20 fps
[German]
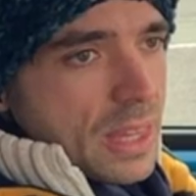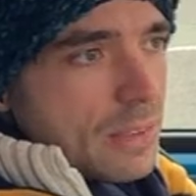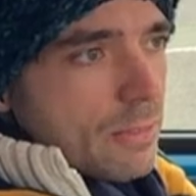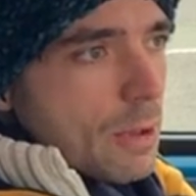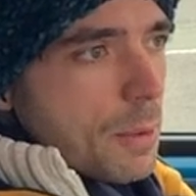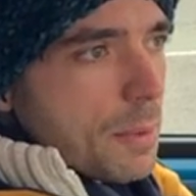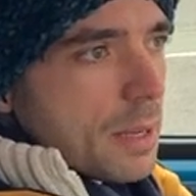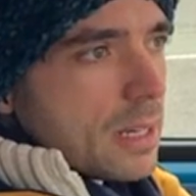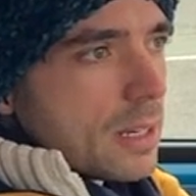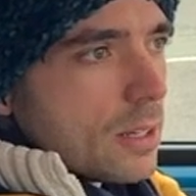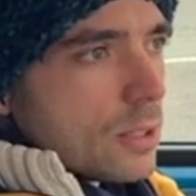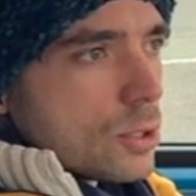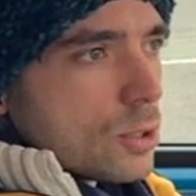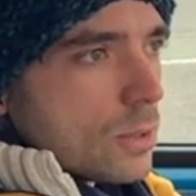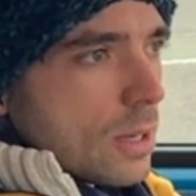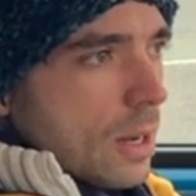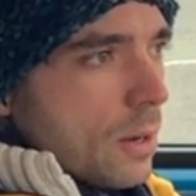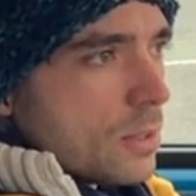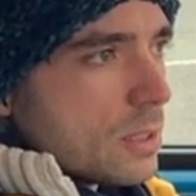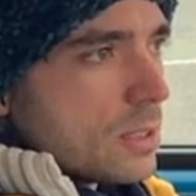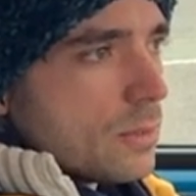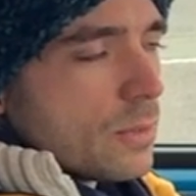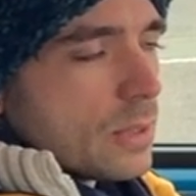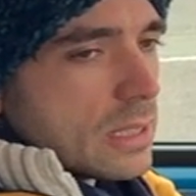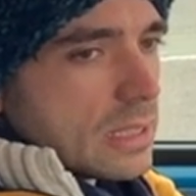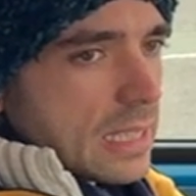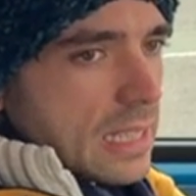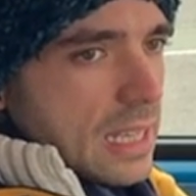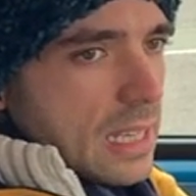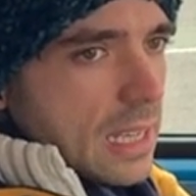wenn man zu Hause
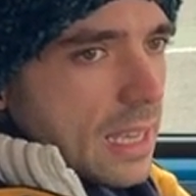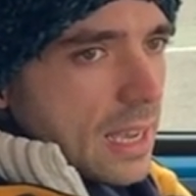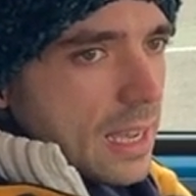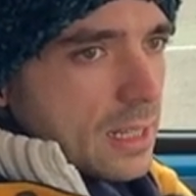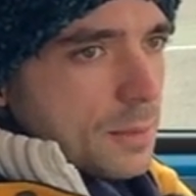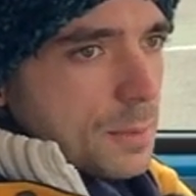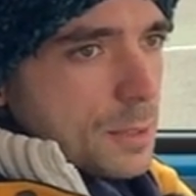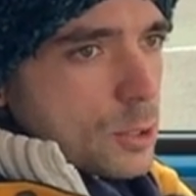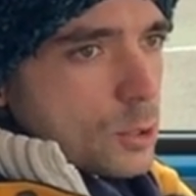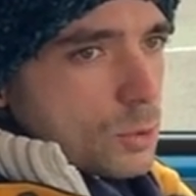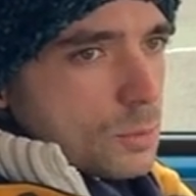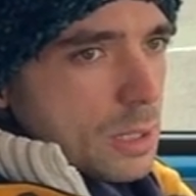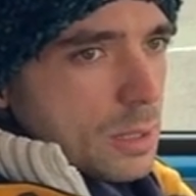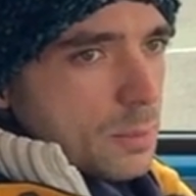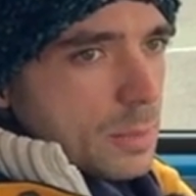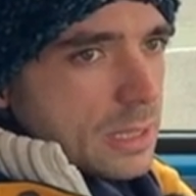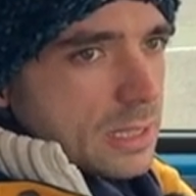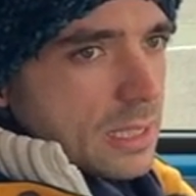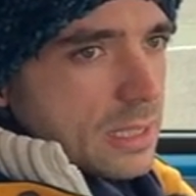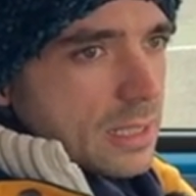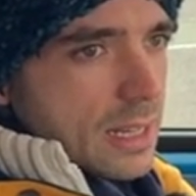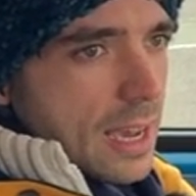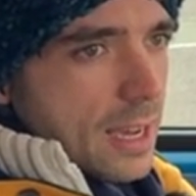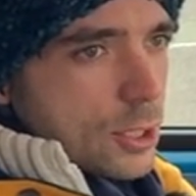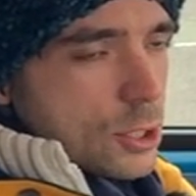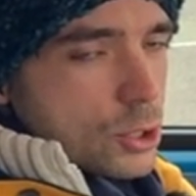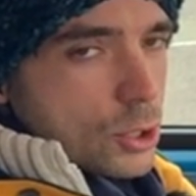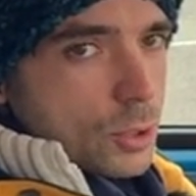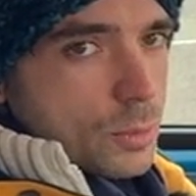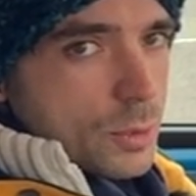Verträge hat mit Stromanbietern,
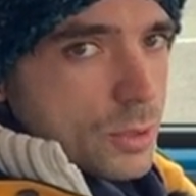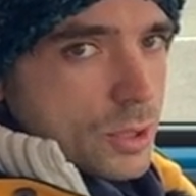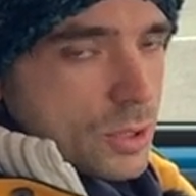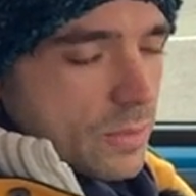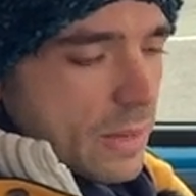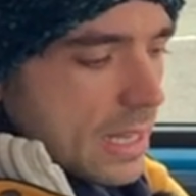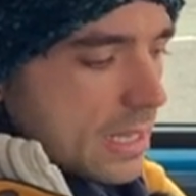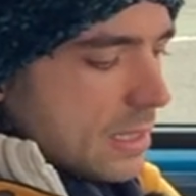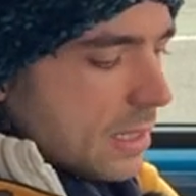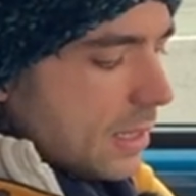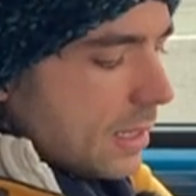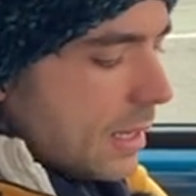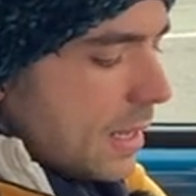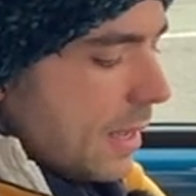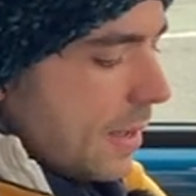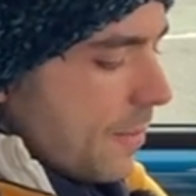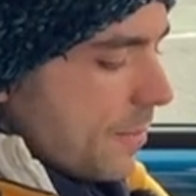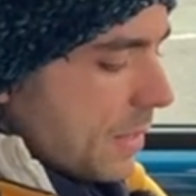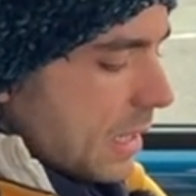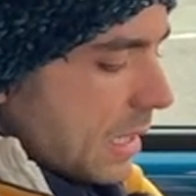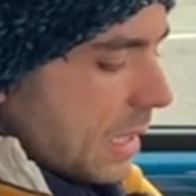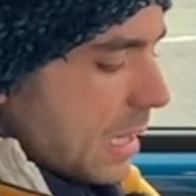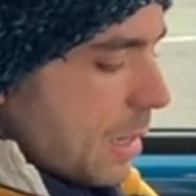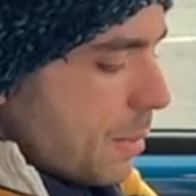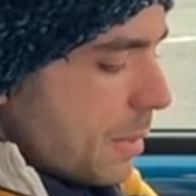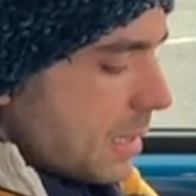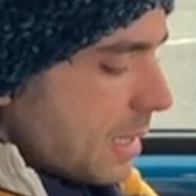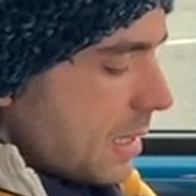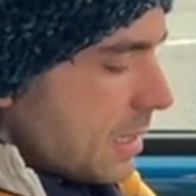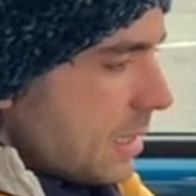Nachtstrom und so weiter, dann kann
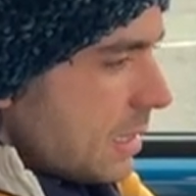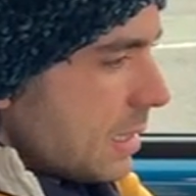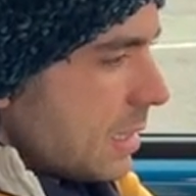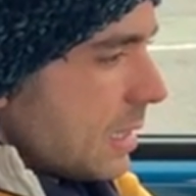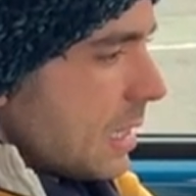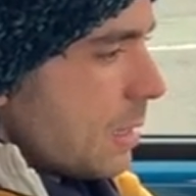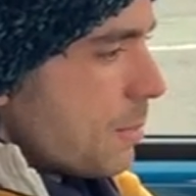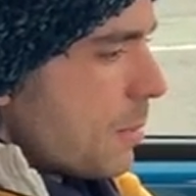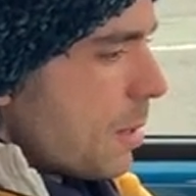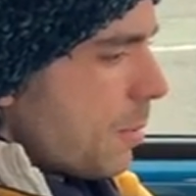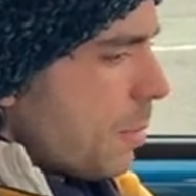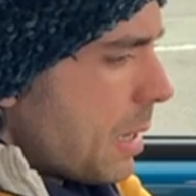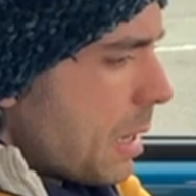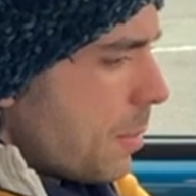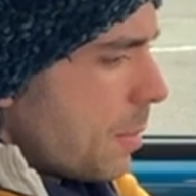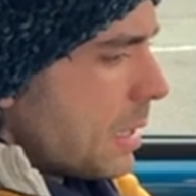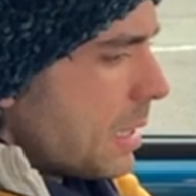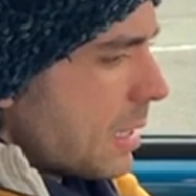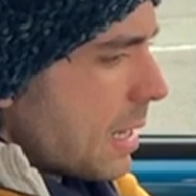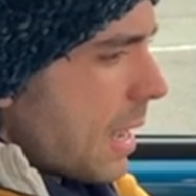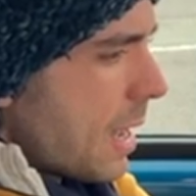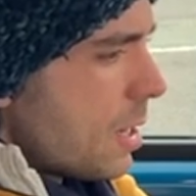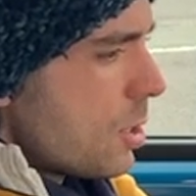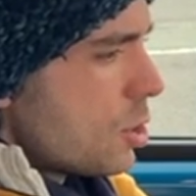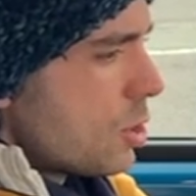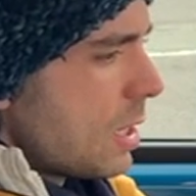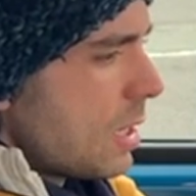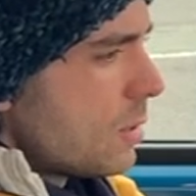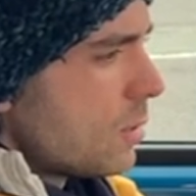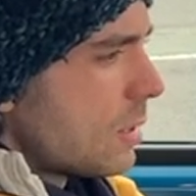man das hier immer permanent
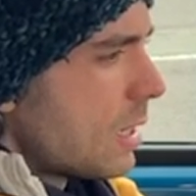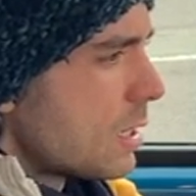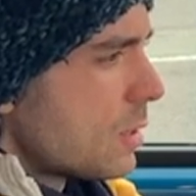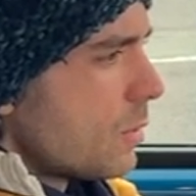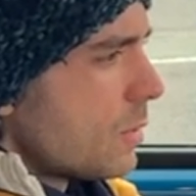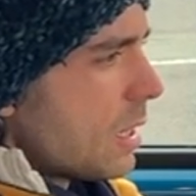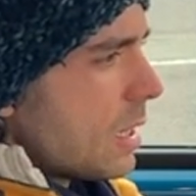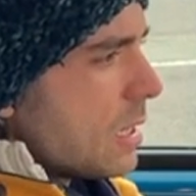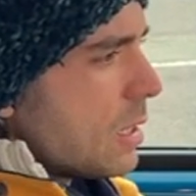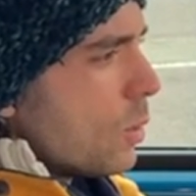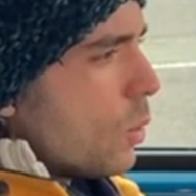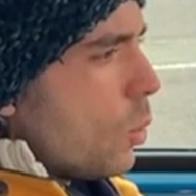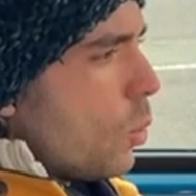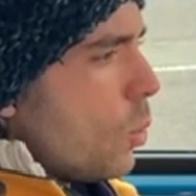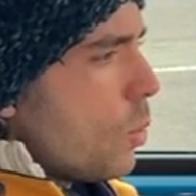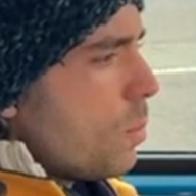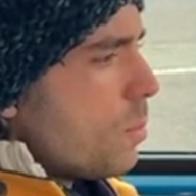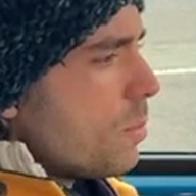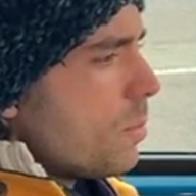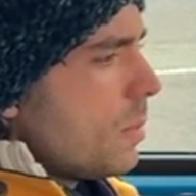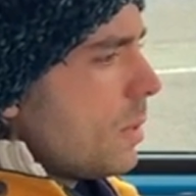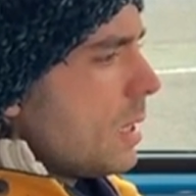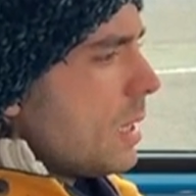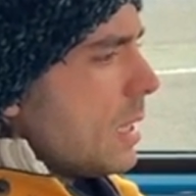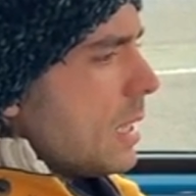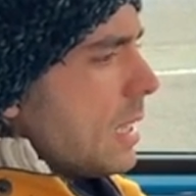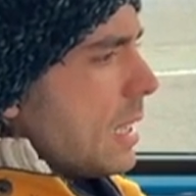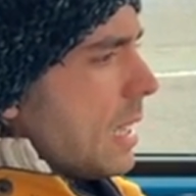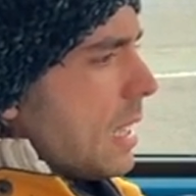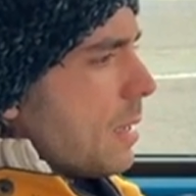einstellen und das wird dann hier oben
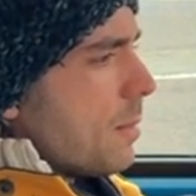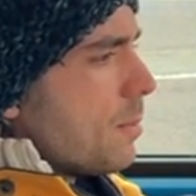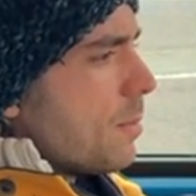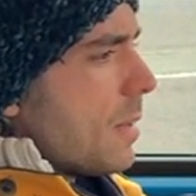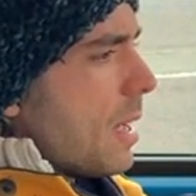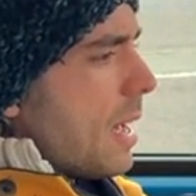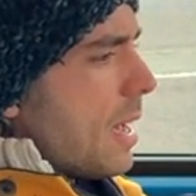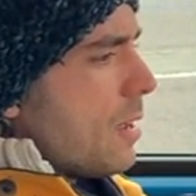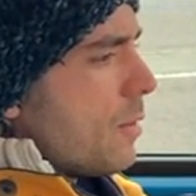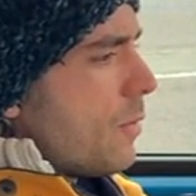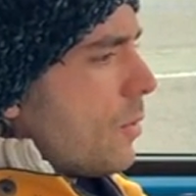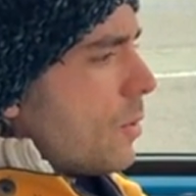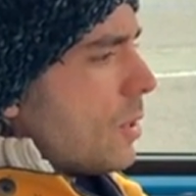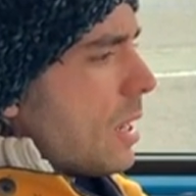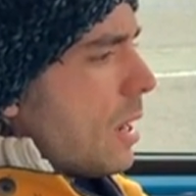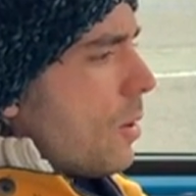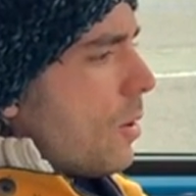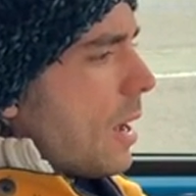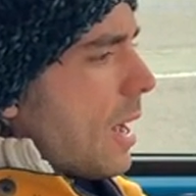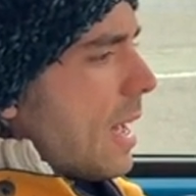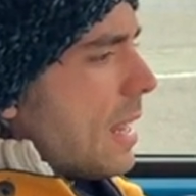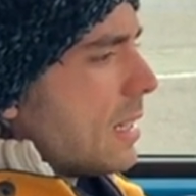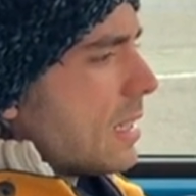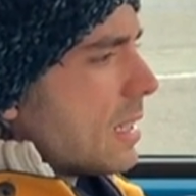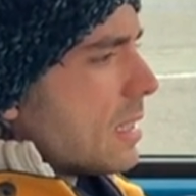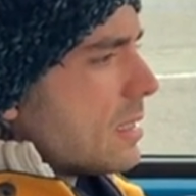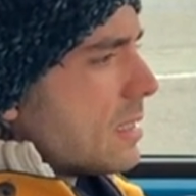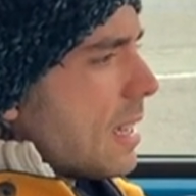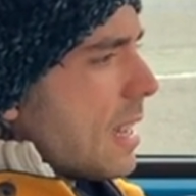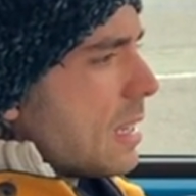im iPhone auch
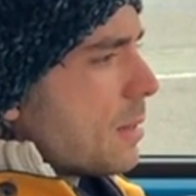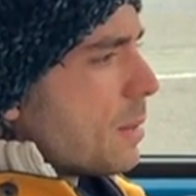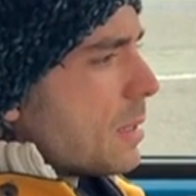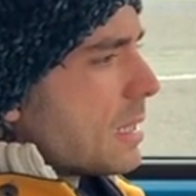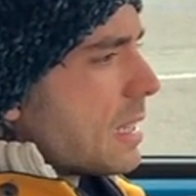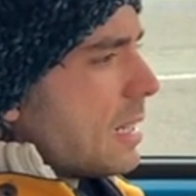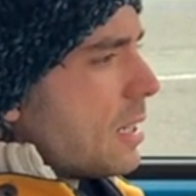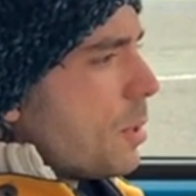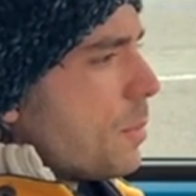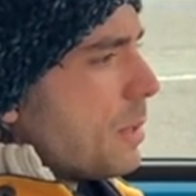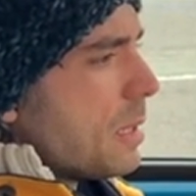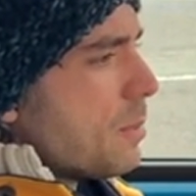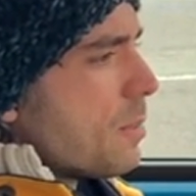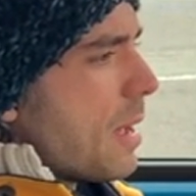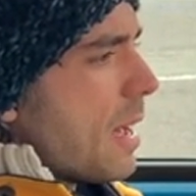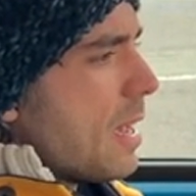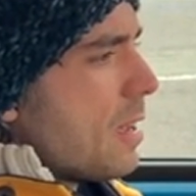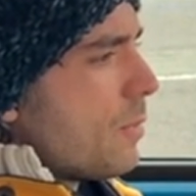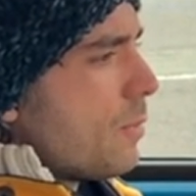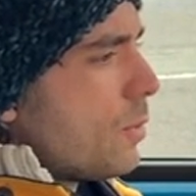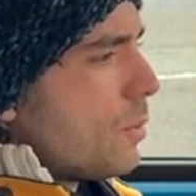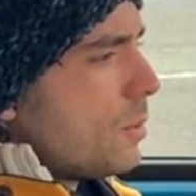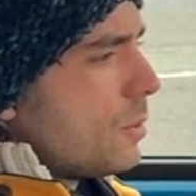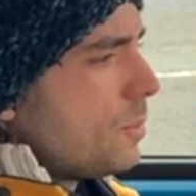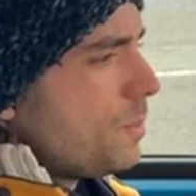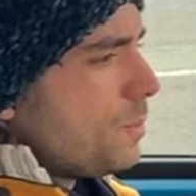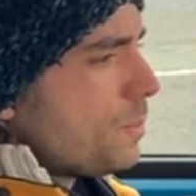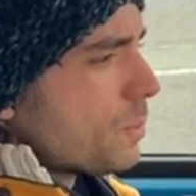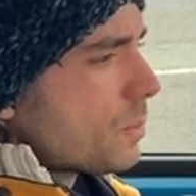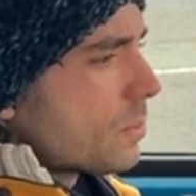angezeigt. Man kann auch mit dem iPhone